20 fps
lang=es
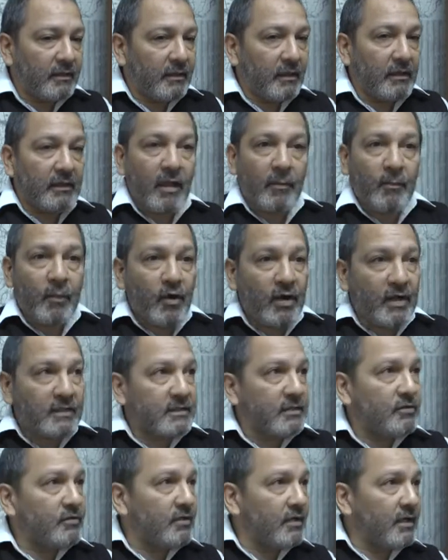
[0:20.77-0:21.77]
estas pocas
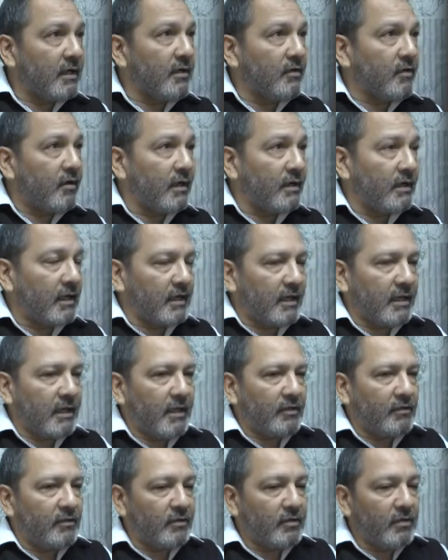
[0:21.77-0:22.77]
sesiones que nos están
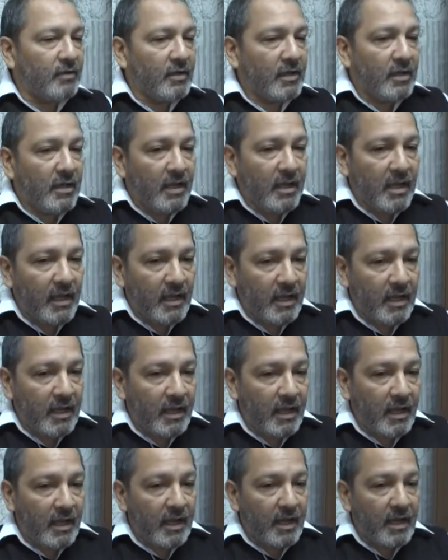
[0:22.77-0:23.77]
quedando.
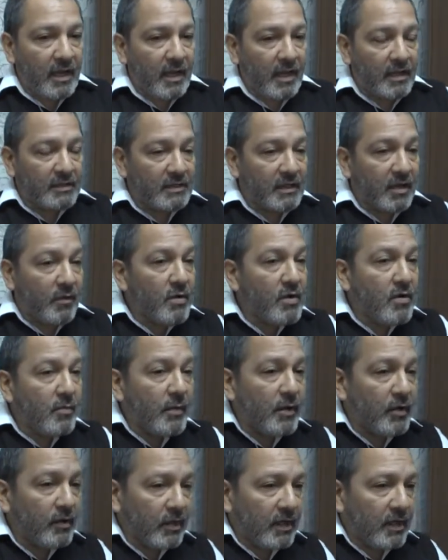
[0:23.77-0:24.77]
así que bueno, pero